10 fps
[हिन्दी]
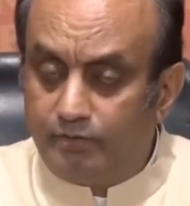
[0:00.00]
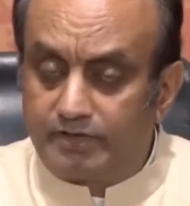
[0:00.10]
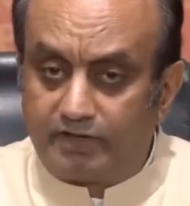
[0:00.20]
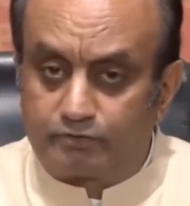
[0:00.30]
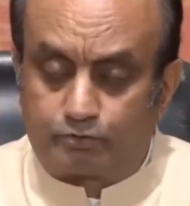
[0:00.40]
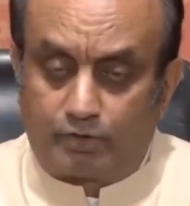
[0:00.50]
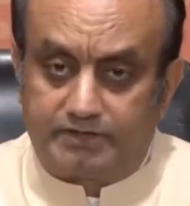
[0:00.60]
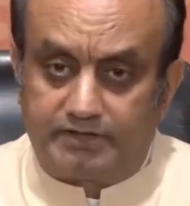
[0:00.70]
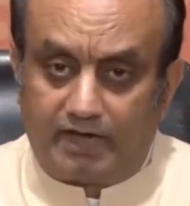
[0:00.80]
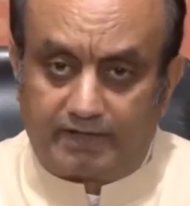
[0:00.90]
उनके
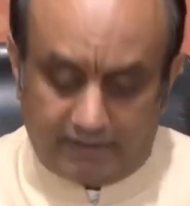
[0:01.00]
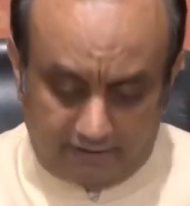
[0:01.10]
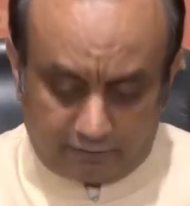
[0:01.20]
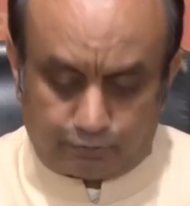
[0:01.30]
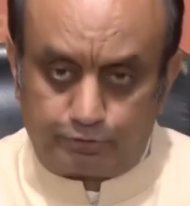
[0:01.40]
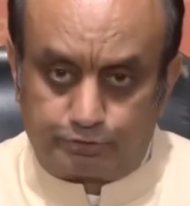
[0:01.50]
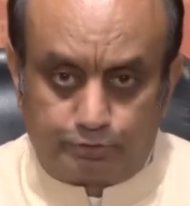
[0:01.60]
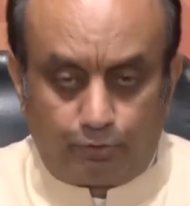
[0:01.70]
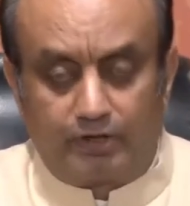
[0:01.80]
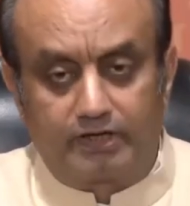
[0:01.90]
सुरक्षा घेरे को
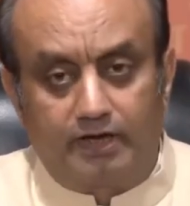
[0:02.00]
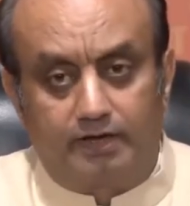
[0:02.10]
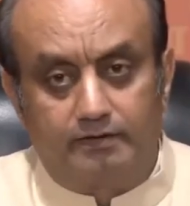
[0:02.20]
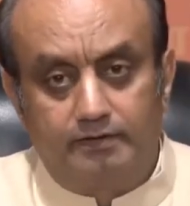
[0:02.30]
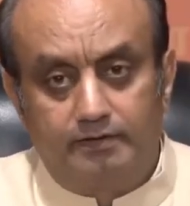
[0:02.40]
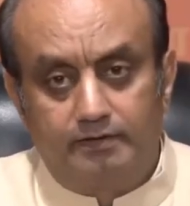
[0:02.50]
तोड़कर